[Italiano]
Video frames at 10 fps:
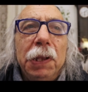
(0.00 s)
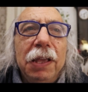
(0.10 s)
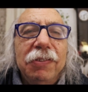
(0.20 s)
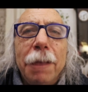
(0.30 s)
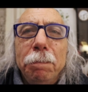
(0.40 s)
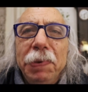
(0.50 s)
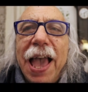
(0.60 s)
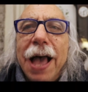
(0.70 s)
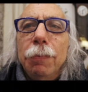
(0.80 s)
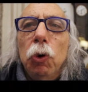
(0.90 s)
perché
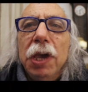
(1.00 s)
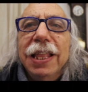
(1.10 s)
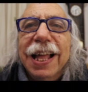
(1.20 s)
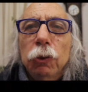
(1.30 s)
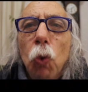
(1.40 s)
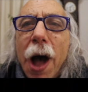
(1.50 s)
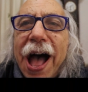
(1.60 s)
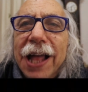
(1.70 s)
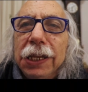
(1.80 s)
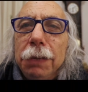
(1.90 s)
sappiamo che la tua
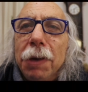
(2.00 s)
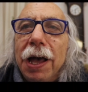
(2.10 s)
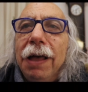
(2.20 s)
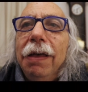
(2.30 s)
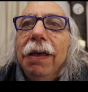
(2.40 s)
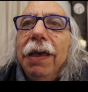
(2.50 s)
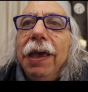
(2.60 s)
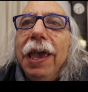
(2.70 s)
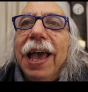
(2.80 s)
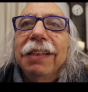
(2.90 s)
anima
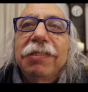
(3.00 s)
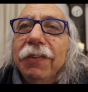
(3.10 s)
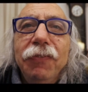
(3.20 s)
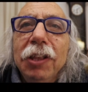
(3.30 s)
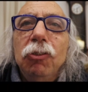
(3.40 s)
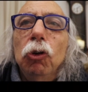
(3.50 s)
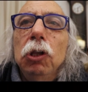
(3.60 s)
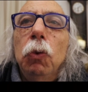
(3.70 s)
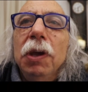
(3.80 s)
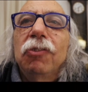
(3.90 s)
è al servizio
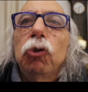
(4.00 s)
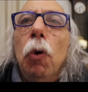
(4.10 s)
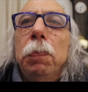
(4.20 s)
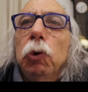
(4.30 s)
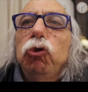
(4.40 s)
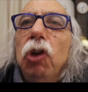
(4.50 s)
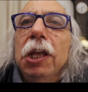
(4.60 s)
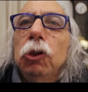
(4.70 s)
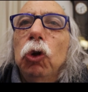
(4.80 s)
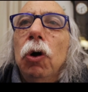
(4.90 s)
di questo
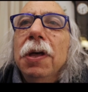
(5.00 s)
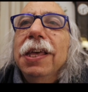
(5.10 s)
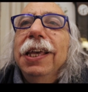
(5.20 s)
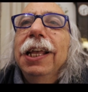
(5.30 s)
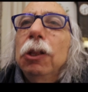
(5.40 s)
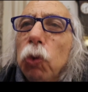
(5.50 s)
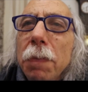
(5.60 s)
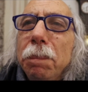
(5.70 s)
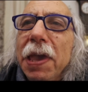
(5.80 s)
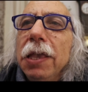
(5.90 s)
progetto, il tuo
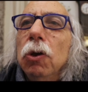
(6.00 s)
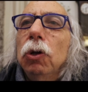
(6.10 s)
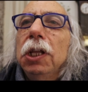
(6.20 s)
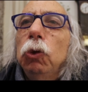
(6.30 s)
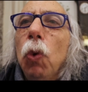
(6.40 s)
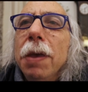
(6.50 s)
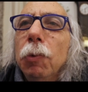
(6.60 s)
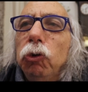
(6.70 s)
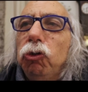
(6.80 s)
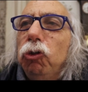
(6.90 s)
impegno, le tue
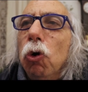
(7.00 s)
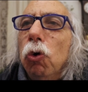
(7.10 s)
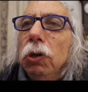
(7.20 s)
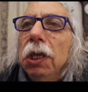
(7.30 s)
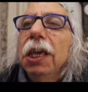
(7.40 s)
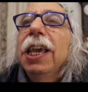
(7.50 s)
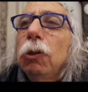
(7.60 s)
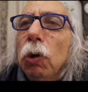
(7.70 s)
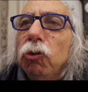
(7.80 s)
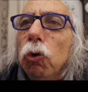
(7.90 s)
emozioni,
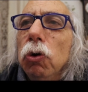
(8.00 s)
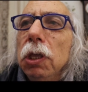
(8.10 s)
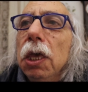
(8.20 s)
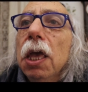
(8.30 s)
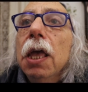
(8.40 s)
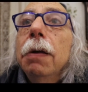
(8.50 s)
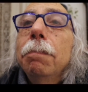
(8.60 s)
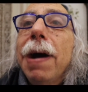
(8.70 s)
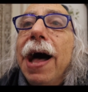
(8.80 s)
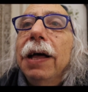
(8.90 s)
i tuoi sogni.
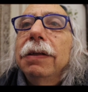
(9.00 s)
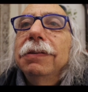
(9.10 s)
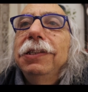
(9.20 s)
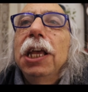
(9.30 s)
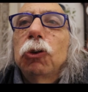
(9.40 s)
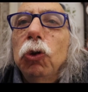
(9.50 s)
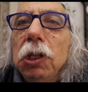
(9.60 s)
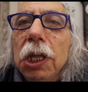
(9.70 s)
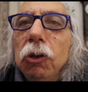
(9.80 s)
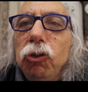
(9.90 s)
Ma dietro
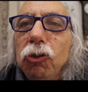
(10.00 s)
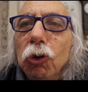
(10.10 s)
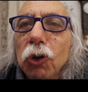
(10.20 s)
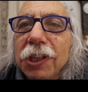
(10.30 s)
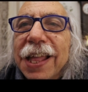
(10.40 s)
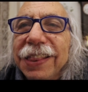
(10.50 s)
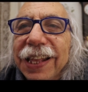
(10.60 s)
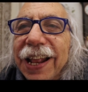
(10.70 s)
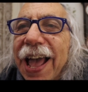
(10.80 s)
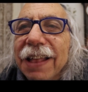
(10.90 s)
di te ci sono
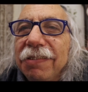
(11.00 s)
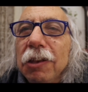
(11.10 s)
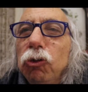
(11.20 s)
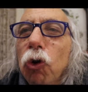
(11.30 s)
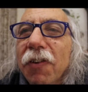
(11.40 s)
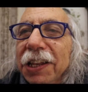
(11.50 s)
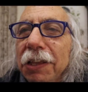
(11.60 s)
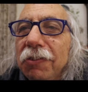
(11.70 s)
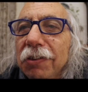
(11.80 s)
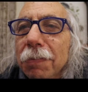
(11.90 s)
tante ragazze
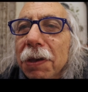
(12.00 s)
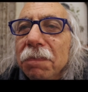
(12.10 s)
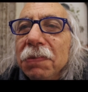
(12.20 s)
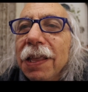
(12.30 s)
giovanissime